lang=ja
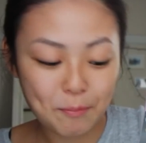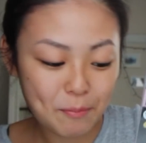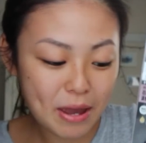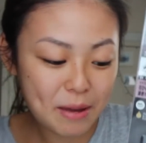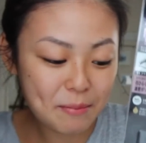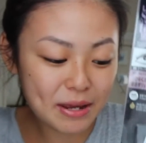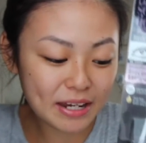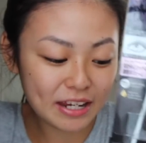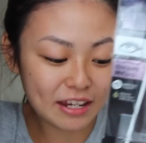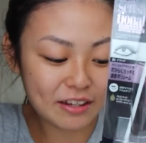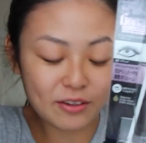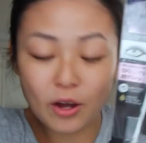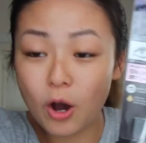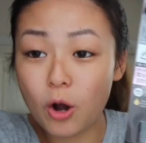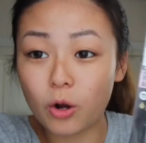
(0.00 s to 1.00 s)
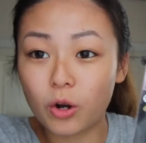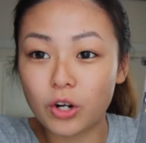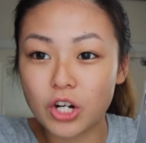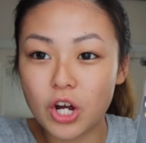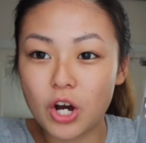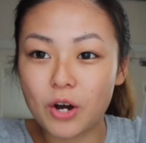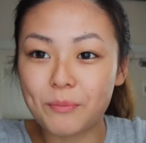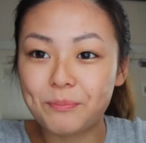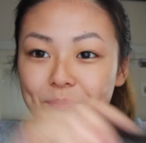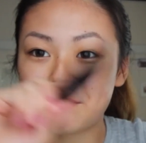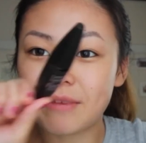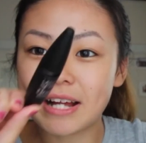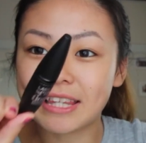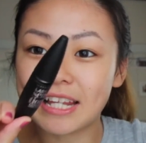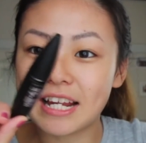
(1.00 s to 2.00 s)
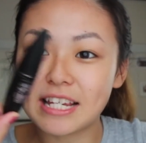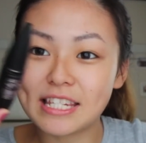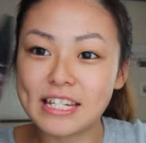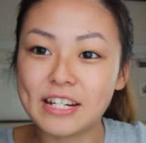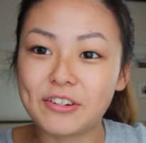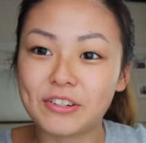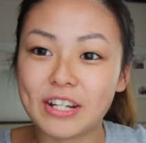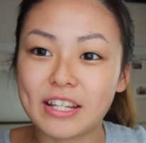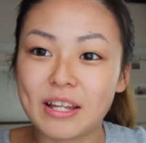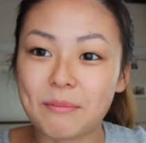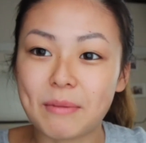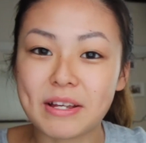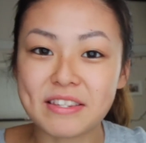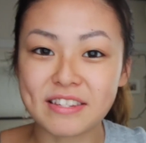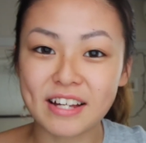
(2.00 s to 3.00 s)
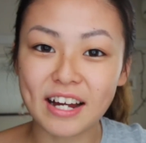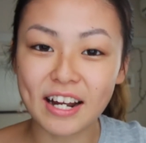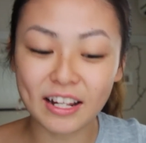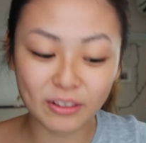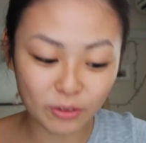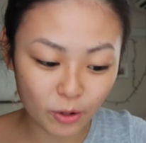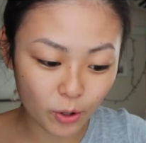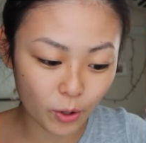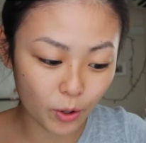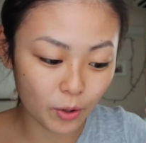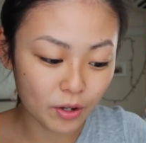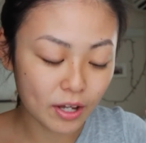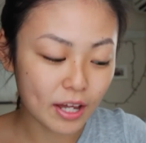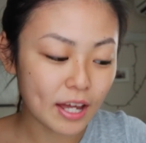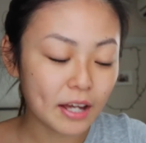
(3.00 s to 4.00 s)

メイベリンのこの新しく出たマスカラと